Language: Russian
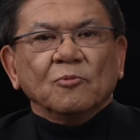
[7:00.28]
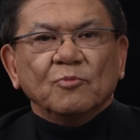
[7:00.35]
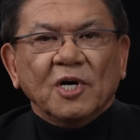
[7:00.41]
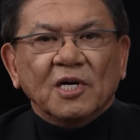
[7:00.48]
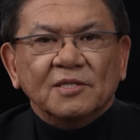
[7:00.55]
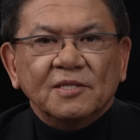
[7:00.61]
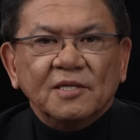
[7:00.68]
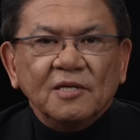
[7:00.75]

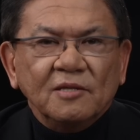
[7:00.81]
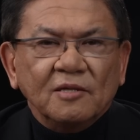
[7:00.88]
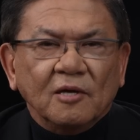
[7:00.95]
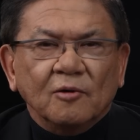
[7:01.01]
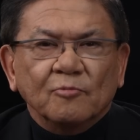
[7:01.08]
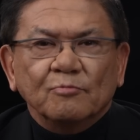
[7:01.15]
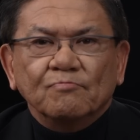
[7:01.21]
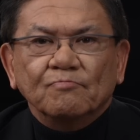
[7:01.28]
По
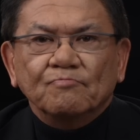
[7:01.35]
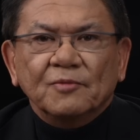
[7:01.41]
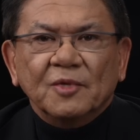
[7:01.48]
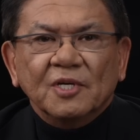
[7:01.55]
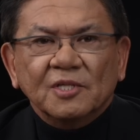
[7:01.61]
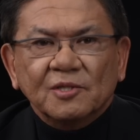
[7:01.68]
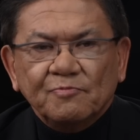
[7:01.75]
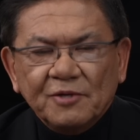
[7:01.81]
оценкам
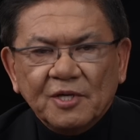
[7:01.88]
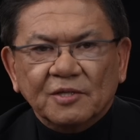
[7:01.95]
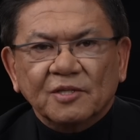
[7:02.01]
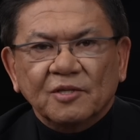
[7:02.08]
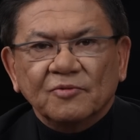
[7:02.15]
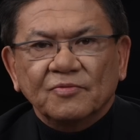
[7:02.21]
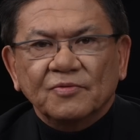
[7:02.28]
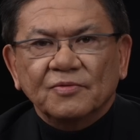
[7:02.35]

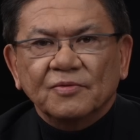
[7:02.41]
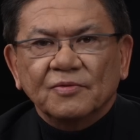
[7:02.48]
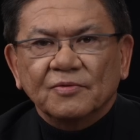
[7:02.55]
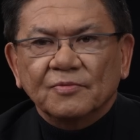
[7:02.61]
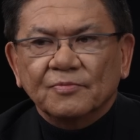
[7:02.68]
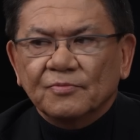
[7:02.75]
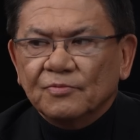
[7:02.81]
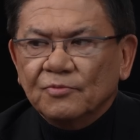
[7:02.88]
экспертов,
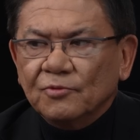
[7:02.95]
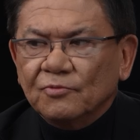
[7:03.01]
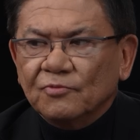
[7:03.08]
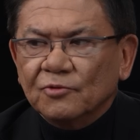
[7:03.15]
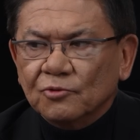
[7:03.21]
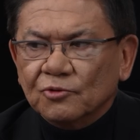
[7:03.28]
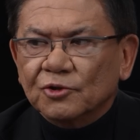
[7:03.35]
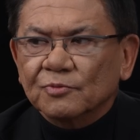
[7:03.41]
ну,
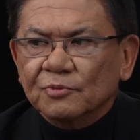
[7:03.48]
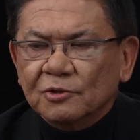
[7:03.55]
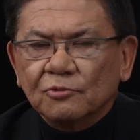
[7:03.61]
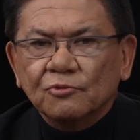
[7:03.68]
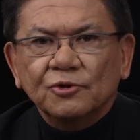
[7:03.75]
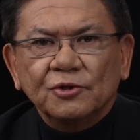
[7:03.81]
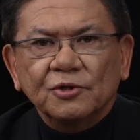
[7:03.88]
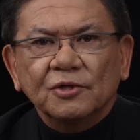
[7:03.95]
в лучшем
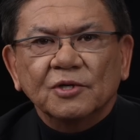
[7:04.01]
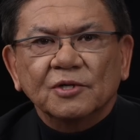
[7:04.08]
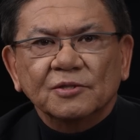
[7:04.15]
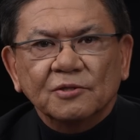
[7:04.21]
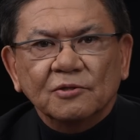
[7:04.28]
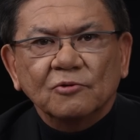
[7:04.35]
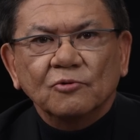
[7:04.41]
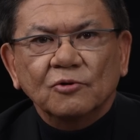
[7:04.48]
случае
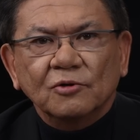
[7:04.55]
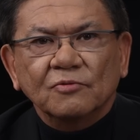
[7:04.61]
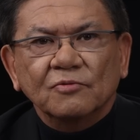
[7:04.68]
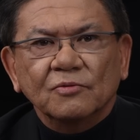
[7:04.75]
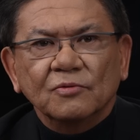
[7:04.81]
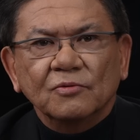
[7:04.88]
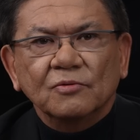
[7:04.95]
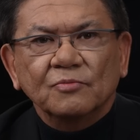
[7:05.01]

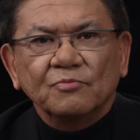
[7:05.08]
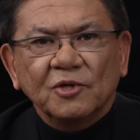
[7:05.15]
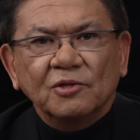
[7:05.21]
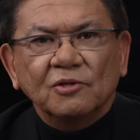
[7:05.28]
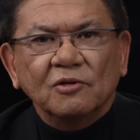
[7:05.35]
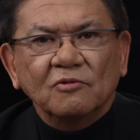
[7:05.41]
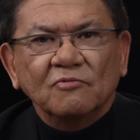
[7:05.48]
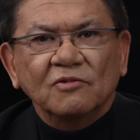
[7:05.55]
Арселор
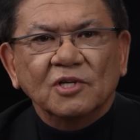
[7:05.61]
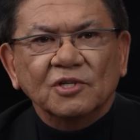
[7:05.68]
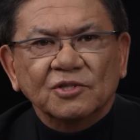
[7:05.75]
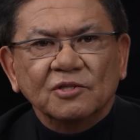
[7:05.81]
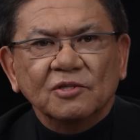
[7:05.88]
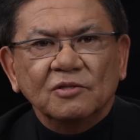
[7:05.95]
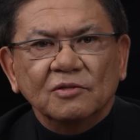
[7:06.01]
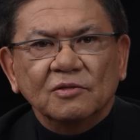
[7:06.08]
Миттл
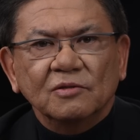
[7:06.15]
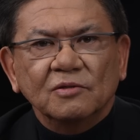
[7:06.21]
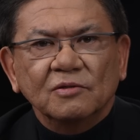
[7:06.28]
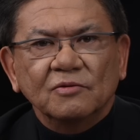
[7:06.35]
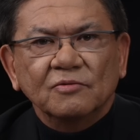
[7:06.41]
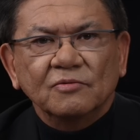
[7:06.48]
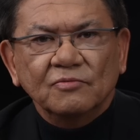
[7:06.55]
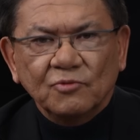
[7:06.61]
вложил
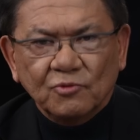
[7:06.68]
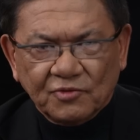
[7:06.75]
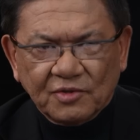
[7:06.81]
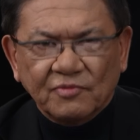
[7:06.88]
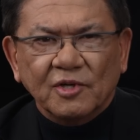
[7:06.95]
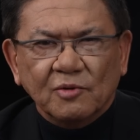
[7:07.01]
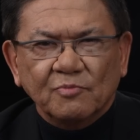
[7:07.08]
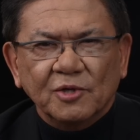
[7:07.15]
э, ну, в
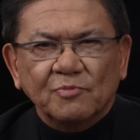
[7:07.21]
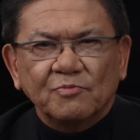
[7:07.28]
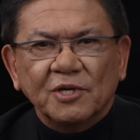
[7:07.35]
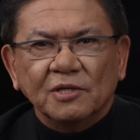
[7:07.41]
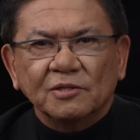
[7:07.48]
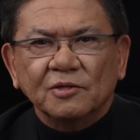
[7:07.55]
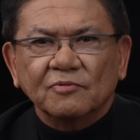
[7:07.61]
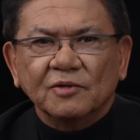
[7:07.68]
свои
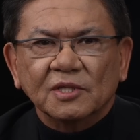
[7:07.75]
предприятия в